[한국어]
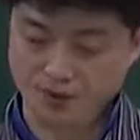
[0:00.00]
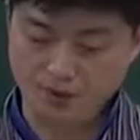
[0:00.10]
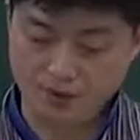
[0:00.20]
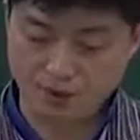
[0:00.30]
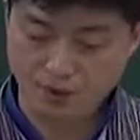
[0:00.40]

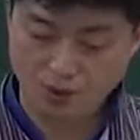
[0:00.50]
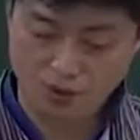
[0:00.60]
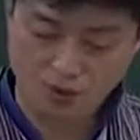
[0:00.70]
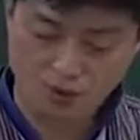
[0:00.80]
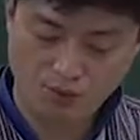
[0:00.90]
요
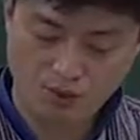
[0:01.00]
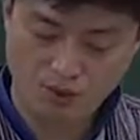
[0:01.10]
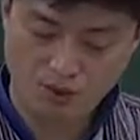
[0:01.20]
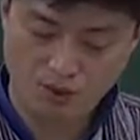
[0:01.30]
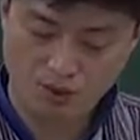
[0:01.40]

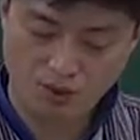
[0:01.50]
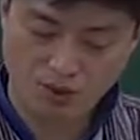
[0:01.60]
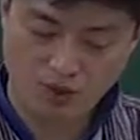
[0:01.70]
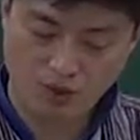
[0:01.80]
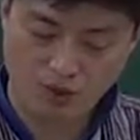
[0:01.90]
놈을
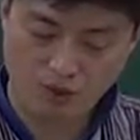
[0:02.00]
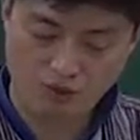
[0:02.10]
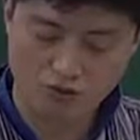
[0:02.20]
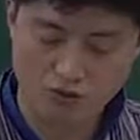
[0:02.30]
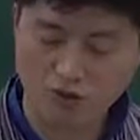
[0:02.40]
이렇게
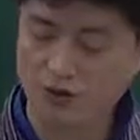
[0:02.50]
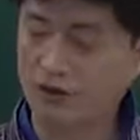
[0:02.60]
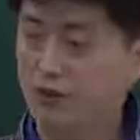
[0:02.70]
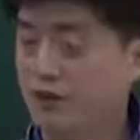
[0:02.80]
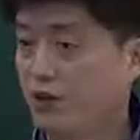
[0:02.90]
외워두면
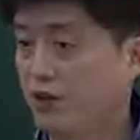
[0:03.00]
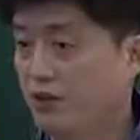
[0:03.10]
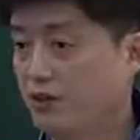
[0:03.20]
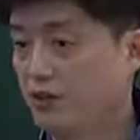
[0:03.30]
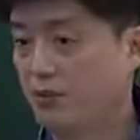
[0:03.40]

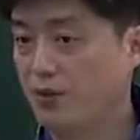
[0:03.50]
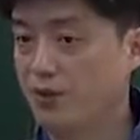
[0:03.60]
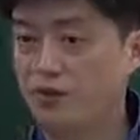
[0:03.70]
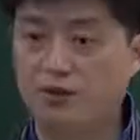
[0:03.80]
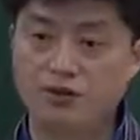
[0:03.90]

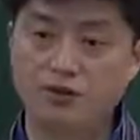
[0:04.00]
그러면